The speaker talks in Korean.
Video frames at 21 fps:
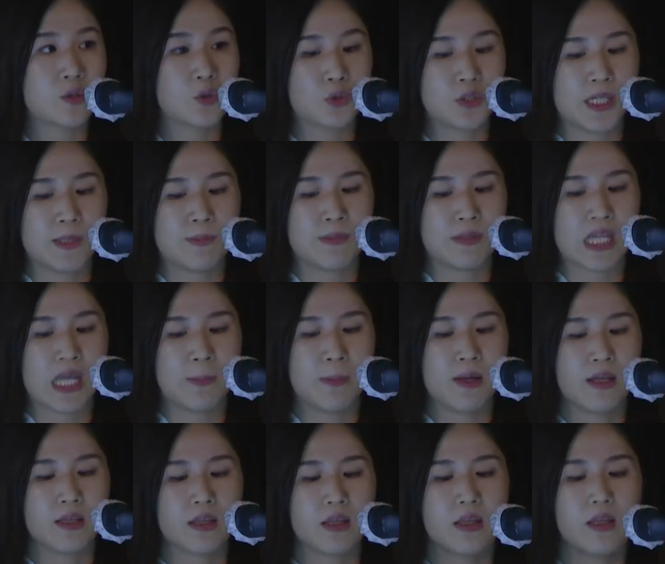
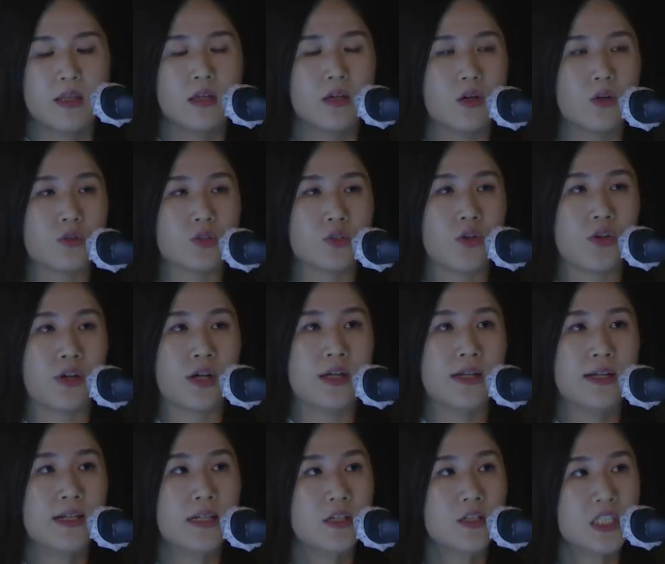조사입니다만 어, 저희가
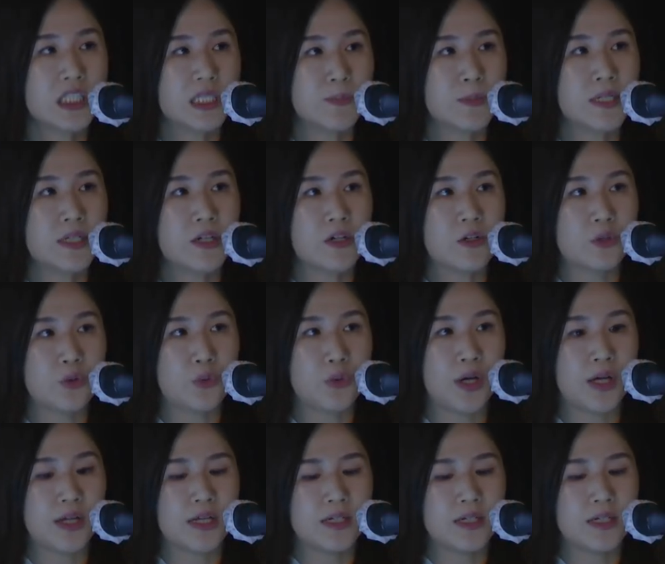1년 11개월 동안